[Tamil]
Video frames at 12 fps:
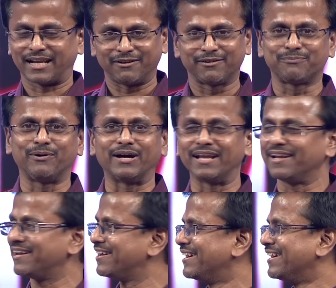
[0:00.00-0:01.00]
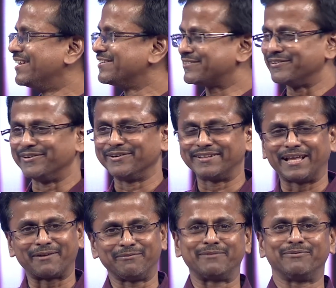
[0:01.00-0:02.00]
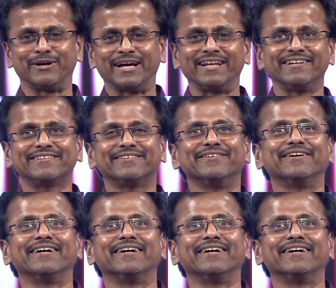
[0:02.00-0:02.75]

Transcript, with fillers: தலைவர் பொங்கல் ஸோ தர்பார் பொங்கல் ஸோ